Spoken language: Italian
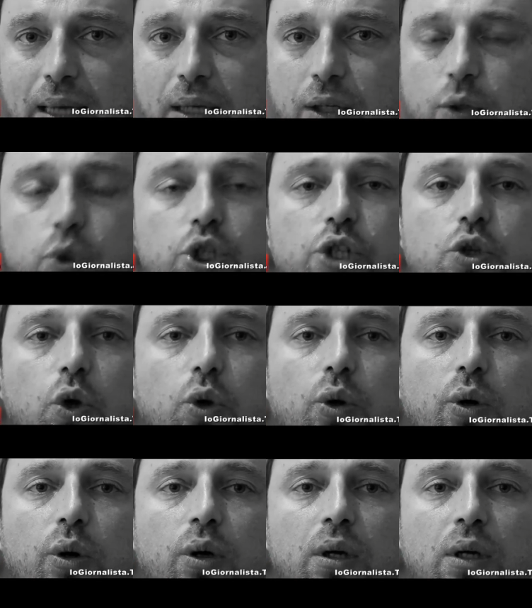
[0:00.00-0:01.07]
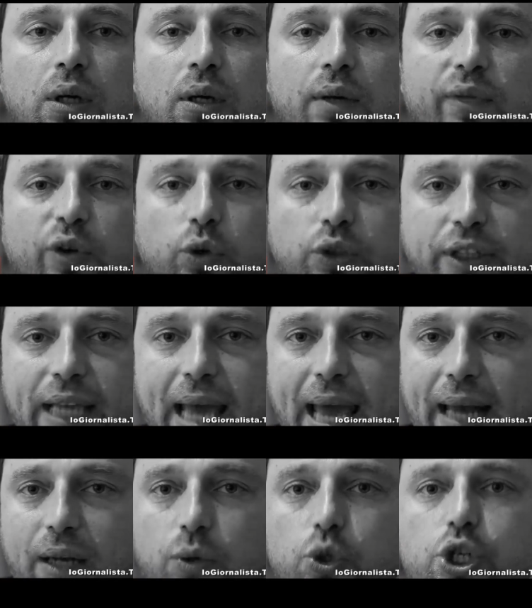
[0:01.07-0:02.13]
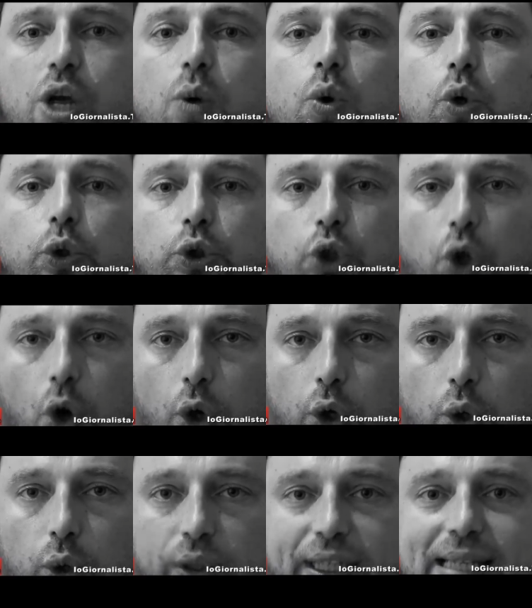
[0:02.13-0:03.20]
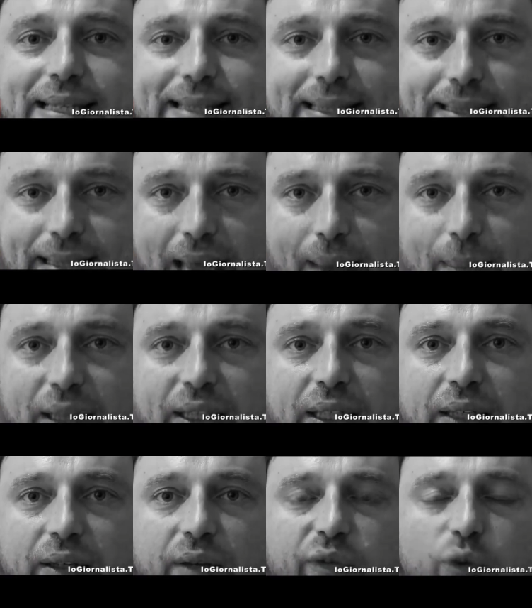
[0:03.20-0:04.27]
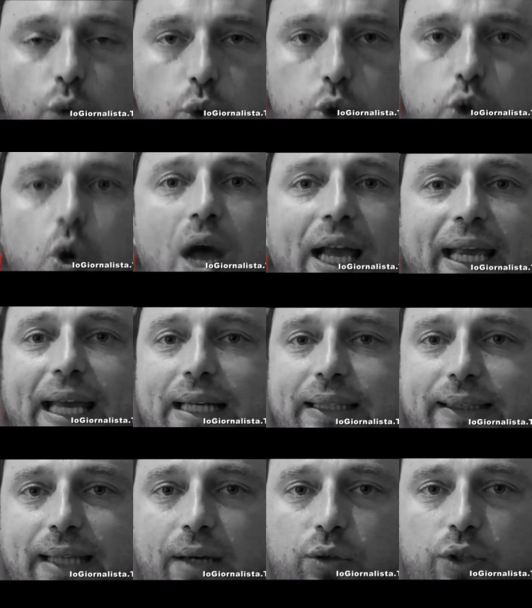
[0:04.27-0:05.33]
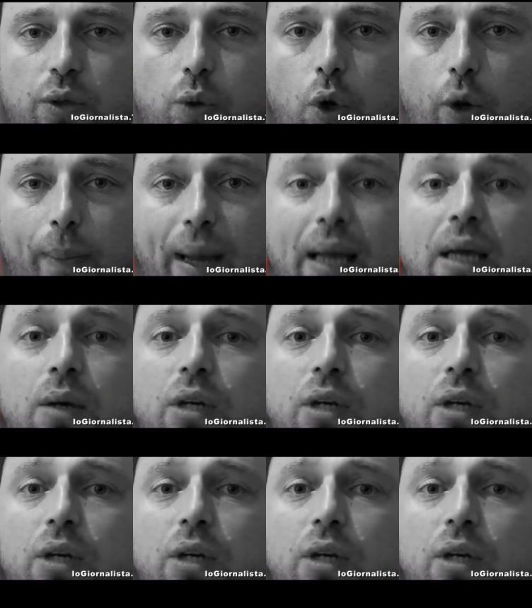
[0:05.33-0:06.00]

Non ci sono frontiere, non c'è un controllo del sistema di flusso anche all'interno dell'Europa.